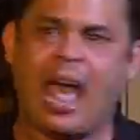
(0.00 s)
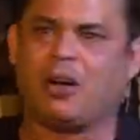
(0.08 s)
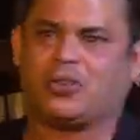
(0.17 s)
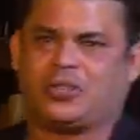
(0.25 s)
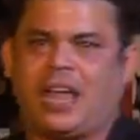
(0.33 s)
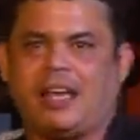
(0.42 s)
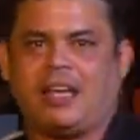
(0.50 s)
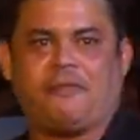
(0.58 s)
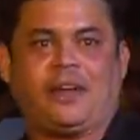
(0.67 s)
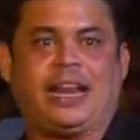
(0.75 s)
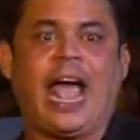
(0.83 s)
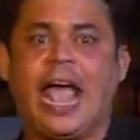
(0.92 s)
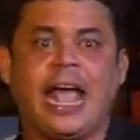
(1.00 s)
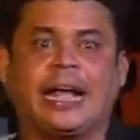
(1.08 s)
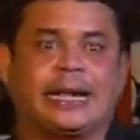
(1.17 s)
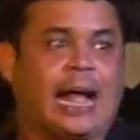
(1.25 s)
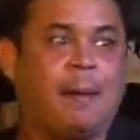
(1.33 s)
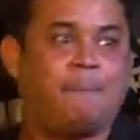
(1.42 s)
eu chego e falo, e aí,
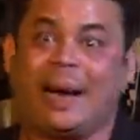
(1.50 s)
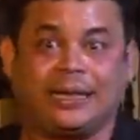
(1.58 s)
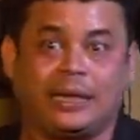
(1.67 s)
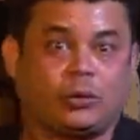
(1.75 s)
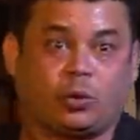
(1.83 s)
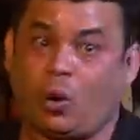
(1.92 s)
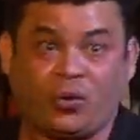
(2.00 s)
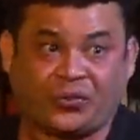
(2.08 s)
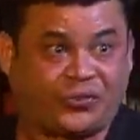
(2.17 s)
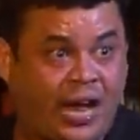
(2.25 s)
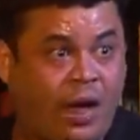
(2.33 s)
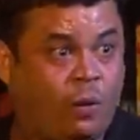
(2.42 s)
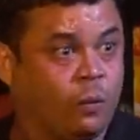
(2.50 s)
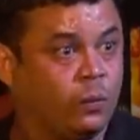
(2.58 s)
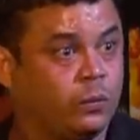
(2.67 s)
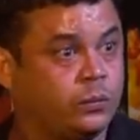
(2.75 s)
cambada de cuzão!